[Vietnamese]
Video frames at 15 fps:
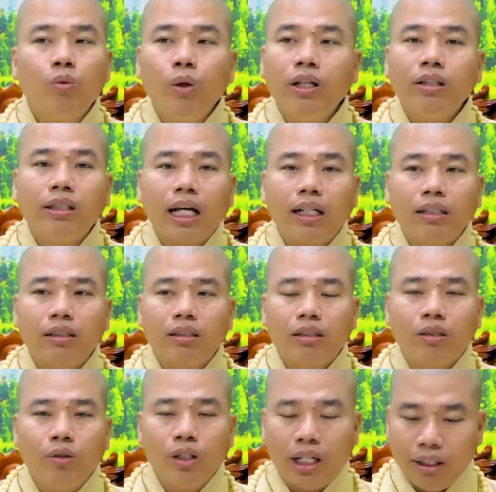quy
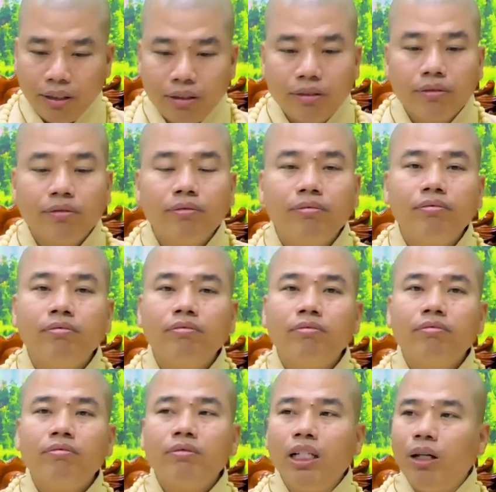tắc của nhà nước
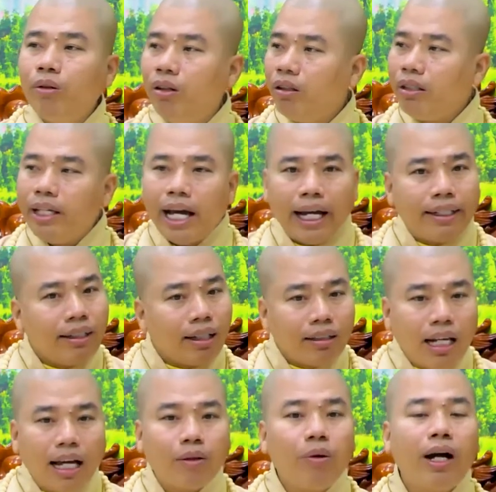điều được dạy
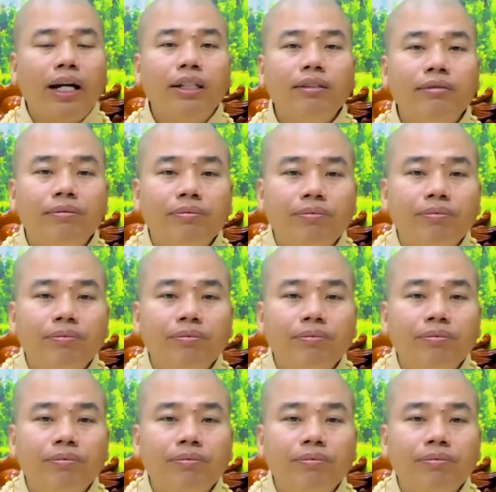rất đàng hoàng